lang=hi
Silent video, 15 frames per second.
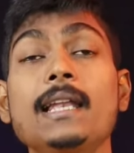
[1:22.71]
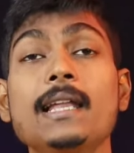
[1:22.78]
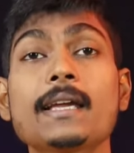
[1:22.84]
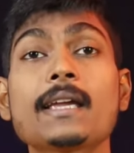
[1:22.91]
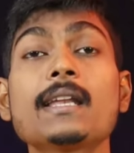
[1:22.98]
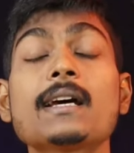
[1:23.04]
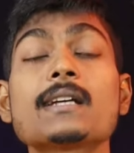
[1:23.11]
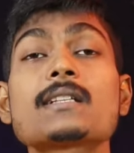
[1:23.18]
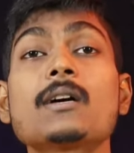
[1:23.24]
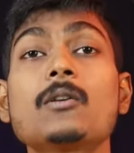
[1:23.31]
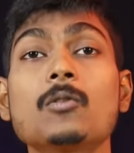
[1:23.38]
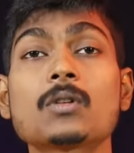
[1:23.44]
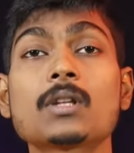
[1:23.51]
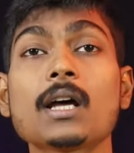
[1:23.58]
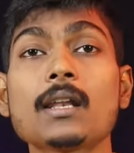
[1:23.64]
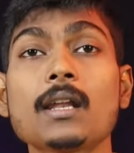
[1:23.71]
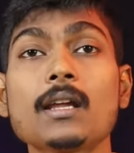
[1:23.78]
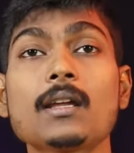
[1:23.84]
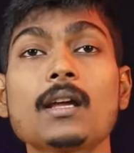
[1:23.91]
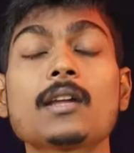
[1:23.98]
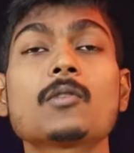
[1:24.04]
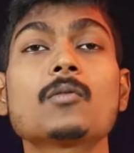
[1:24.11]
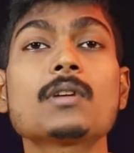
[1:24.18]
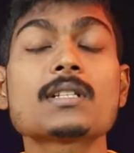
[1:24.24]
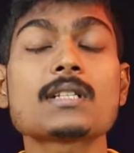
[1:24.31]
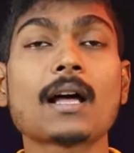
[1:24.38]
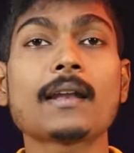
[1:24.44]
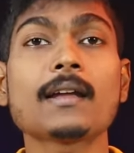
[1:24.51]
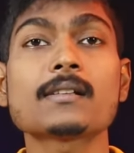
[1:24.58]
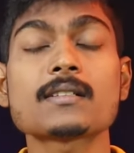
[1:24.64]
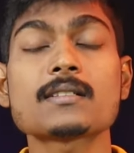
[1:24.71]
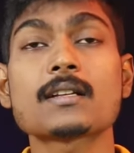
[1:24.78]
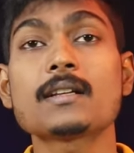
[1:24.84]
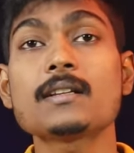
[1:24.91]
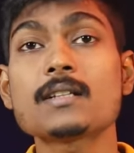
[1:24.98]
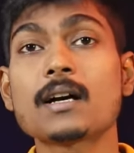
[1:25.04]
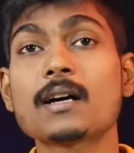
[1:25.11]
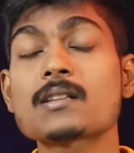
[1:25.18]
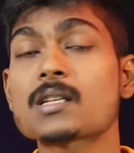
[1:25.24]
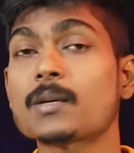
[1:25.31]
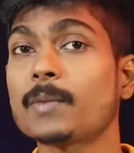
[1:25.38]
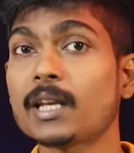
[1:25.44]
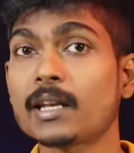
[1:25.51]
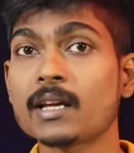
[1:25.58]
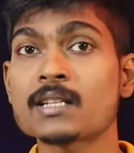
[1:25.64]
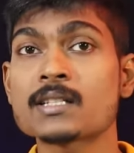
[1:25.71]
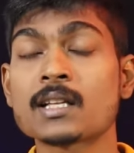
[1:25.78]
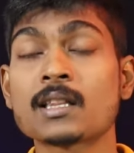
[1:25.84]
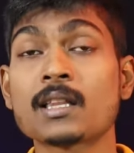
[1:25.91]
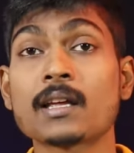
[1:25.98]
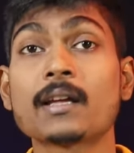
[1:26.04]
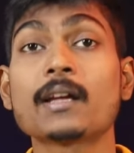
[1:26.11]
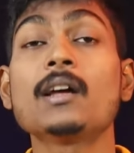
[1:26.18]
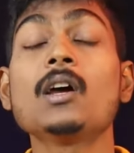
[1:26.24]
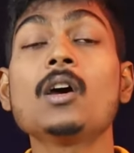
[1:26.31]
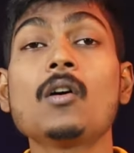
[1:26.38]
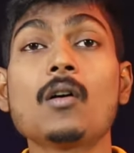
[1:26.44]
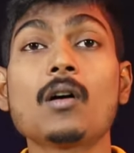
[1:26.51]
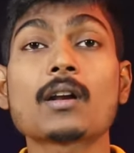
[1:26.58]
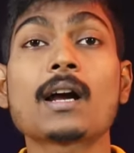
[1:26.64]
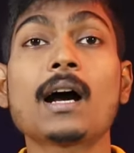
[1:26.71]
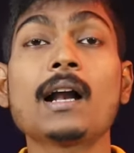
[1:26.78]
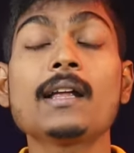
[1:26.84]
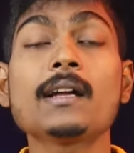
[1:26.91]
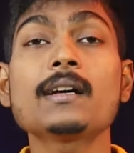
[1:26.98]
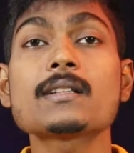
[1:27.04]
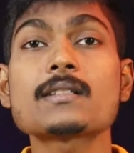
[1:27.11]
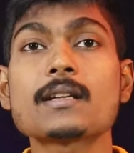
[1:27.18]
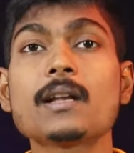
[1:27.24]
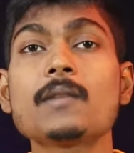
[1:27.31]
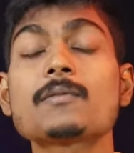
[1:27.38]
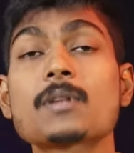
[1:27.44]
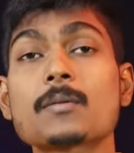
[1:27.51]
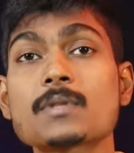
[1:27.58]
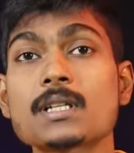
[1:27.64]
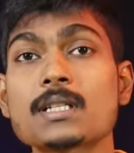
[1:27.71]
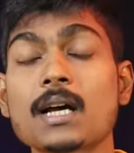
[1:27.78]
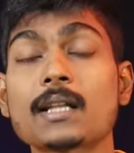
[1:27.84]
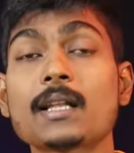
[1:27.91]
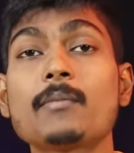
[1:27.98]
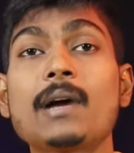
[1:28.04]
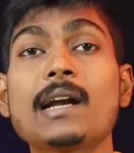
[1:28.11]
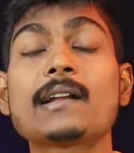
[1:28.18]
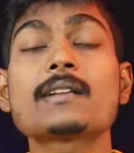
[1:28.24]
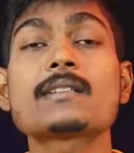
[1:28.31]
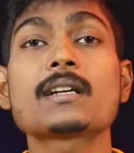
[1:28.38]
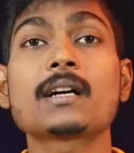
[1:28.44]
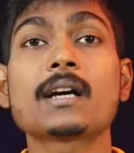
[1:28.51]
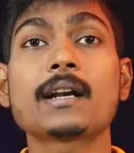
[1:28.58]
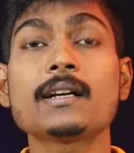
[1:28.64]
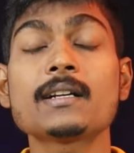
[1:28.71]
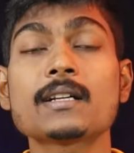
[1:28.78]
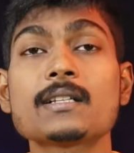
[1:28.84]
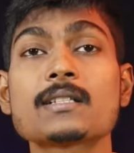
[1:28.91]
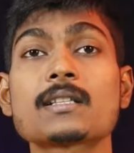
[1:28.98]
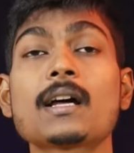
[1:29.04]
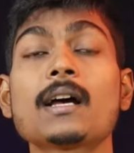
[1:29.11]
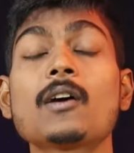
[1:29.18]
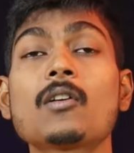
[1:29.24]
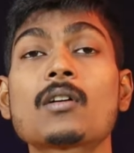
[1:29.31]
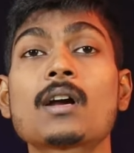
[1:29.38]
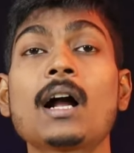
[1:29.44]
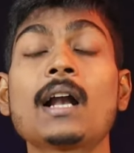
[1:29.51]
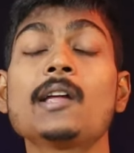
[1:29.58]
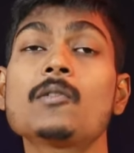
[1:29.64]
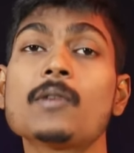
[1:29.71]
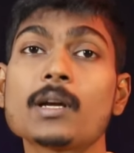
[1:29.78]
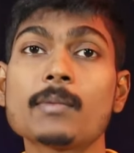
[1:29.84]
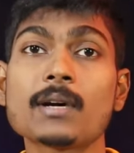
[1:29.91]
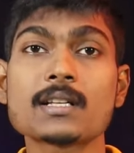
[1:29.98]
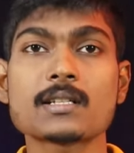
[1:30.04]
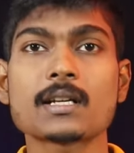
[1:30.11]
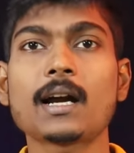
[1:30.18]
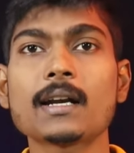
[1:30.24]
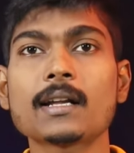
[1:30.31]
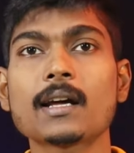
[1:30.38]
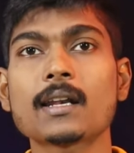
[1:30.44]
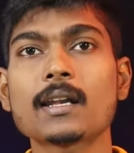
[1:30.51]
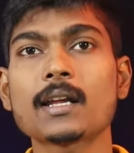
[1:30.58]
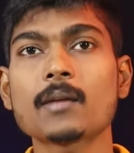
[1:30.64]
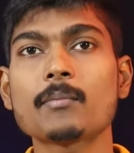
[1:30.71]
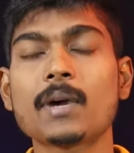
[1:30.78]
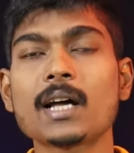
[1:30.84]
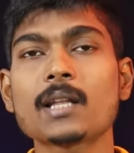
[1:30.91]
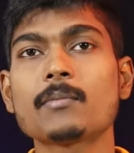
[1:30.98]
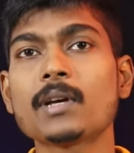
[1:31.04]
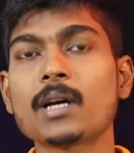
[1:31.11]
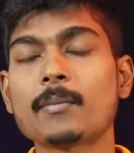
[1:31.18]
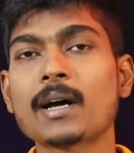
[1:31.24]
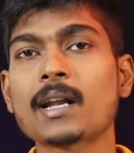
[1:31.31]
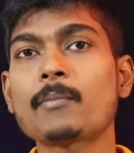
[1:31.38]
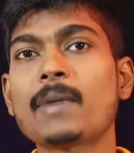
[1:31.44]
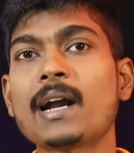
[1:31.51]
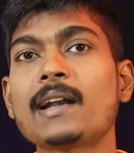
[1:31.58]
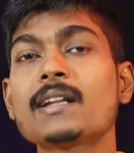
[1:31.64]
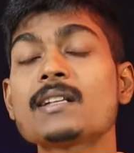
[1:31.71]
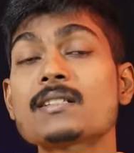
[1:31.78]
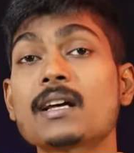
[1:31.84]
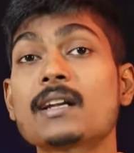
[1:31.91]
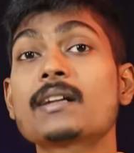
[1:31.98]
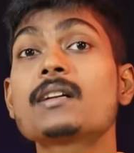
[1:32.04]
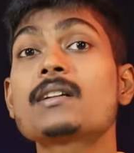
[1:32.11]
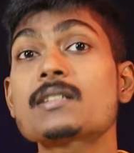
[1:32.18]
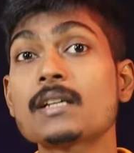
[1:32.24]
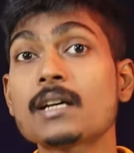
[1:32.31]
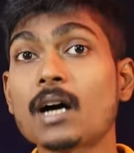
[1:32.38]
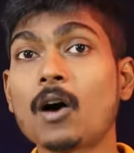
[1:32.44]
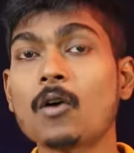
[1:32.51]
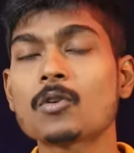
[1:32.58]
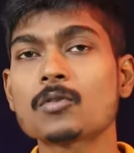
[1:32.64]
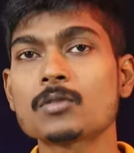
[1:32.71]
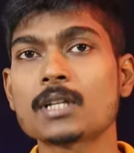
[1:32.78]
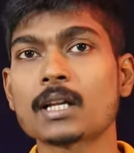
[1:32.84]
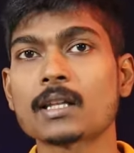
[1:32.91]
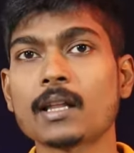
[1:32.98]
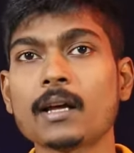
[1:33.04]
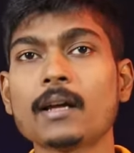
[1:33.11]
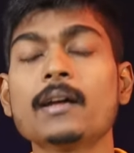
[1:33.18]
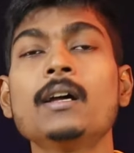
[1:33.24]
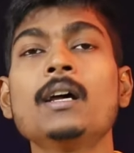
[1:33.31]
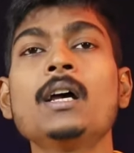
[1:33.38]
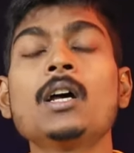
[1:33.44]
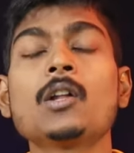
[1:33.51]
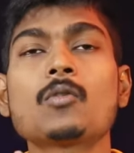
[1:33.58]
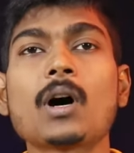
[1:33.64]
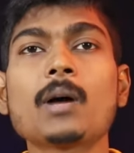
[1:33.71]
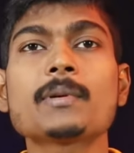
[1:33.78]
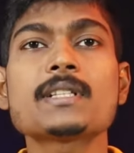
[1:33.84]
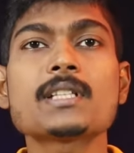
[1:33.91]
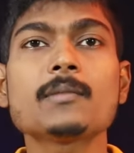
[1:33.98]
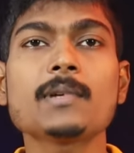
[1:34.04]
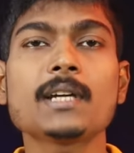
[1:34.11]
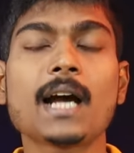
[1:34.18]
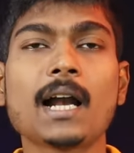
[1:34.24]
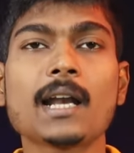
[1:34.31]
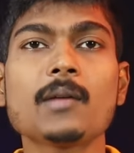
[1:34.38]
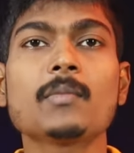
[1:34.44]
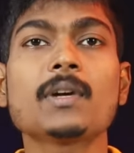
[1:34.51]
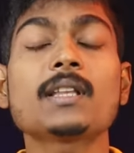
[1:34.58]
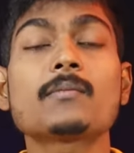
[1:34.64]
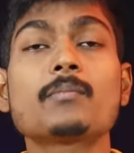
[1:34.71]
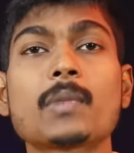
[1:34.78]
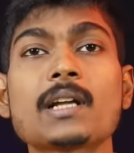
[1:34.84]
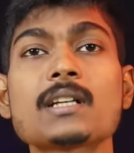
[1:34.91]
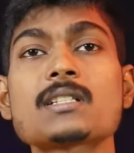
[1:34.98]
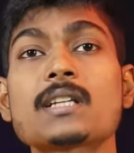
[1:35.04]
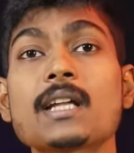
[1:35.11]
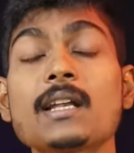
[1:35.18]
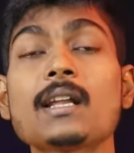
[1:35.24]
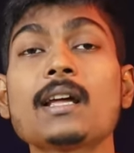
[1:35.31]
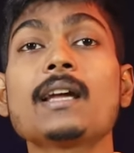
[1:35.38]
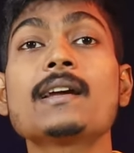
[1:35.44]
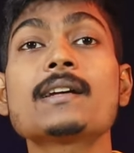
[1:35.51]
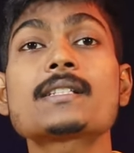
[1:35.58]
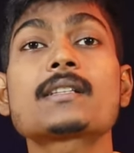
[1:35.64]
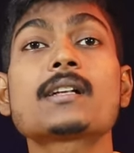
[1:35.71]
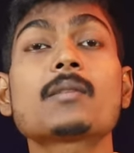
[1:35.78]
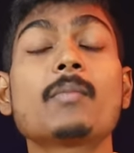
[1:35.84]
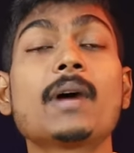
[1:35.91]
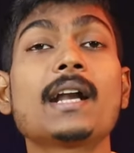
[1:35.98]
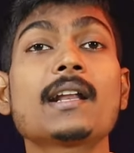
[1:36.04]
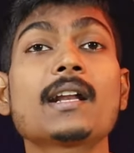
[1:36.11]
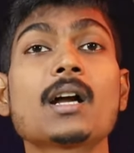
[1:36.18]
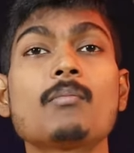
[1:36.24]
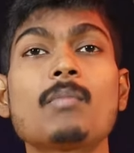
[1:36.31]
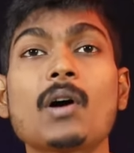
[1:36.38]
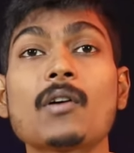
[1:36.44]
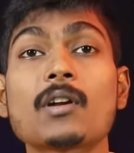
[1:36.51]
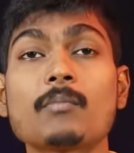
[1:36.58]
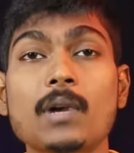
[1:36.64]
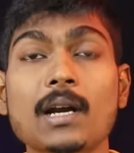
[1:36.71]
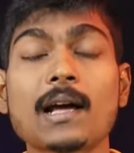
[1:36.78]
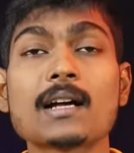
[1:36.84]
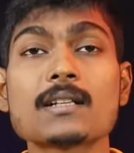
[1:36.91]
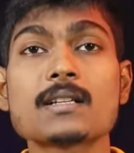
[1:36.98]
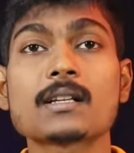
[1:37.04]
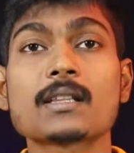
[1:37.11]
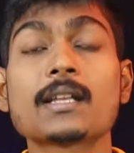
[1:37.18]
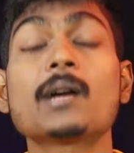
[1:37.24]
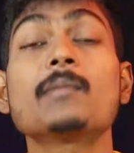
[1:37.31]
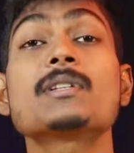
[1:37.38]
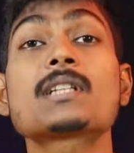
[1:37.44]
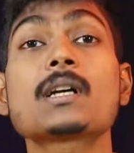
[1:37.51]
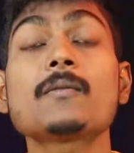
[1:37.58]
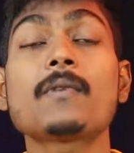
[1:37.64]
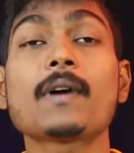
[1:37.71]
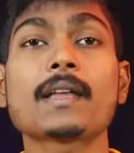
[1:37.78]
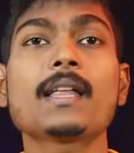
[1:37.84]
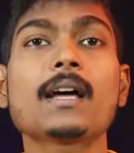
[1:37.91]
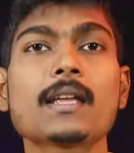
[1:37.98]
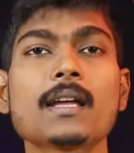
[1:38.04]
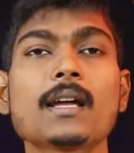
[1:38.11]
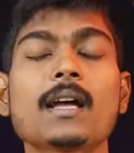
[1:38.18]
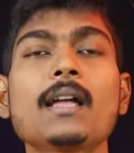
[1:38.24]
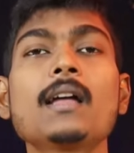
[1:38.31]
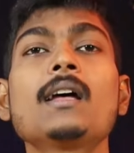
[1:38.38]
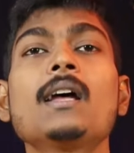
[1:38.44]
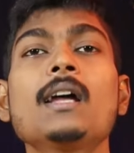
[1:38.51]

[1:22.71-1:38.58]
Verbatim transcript: लेकिन ऐसा होता नहीं है क्योंकि सारे एसेसरीज हर समय नहीं चलते हैं और गाड़ी का सेल्फ सबसे ज़्यादा बैटरी से करंट खींचता है और गाड़ी को एक बार स्टार्ट करने के बाद में हमारा बैटरी सर्किट से आउट हो जाता है तो आप किसी भी गाड़ी में प्लस टेन ए तक बैटरी का पावर बढ़ा सकते हैं अब इसका फ़ायदा ये है